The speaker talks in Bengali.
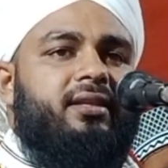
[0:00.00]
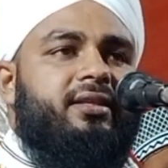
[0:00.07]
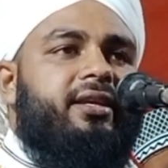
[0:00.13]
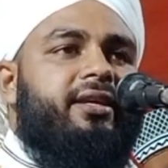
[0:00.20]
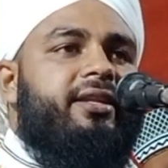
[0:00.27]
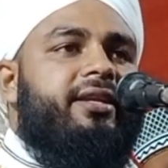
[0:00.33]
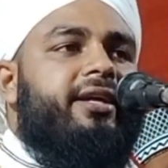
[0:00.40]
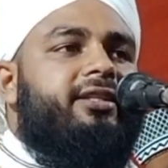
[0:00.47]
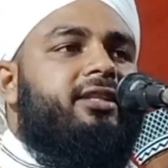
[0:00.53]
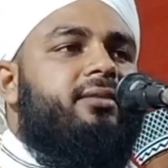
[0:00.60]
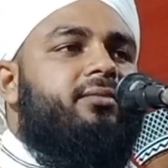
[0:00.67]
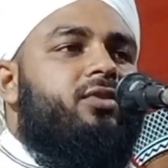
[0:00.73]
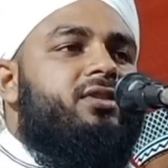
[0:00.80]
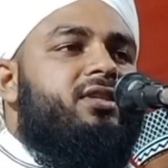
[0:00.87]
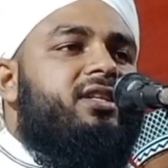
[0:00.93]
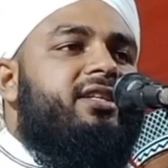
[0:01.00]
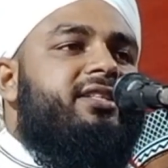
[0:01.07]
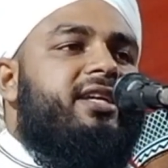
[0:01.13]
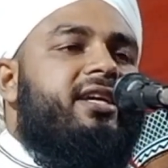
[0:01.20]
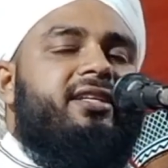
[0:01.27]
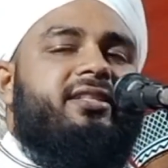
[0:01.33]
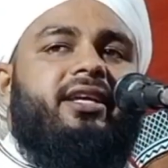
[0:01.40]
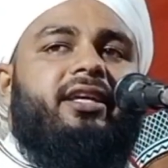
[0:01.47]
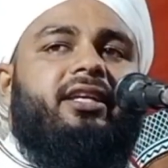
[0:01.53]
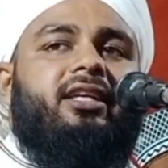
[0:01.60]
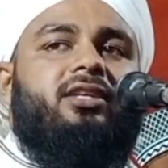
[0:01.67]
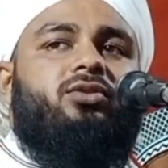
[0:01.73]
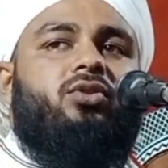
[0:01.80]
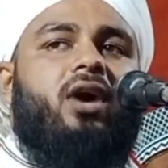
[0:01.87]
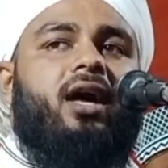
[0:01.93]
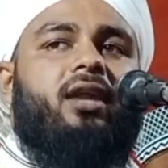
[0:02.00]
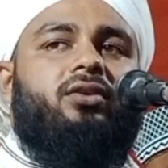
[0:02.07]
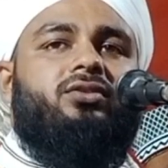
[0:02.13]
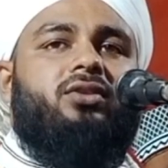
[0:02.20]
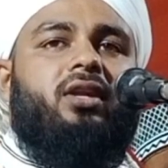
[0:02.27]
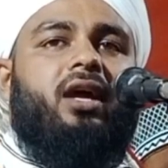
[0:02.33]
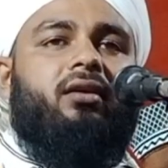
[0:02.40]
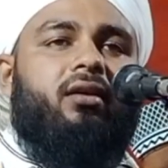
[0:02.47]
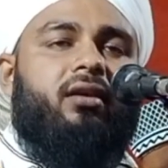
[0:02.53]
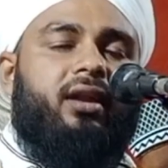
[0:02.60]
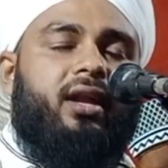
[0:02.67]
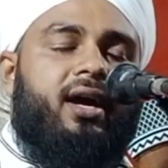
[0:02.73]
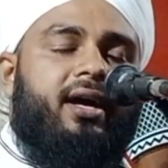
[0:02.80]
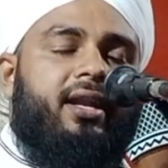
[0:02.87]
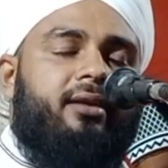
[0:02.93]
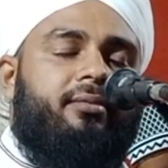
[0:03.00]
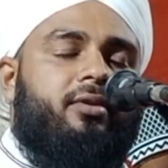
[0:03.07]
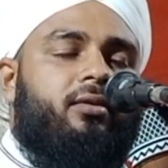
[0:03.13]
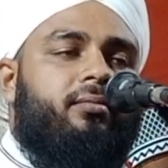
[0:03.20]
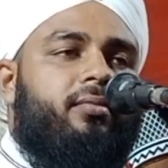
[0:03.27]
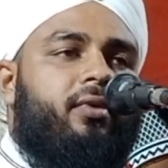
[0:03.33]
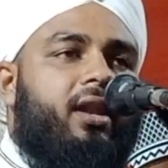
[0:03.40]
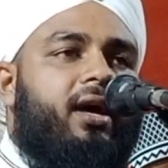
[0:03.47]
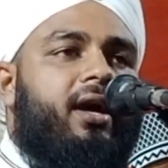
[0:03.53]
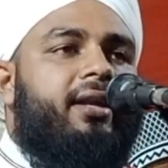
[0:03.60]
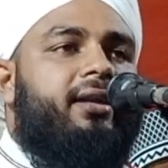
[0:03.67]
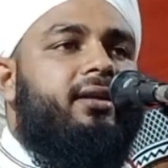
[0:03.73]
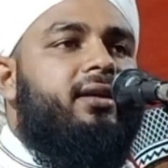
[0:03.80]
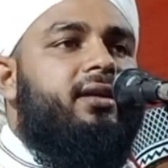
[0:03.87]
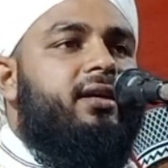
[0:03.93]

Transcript: দিনই একটি মজলিসে এসে কিছু আলোচনা করার এবং বলার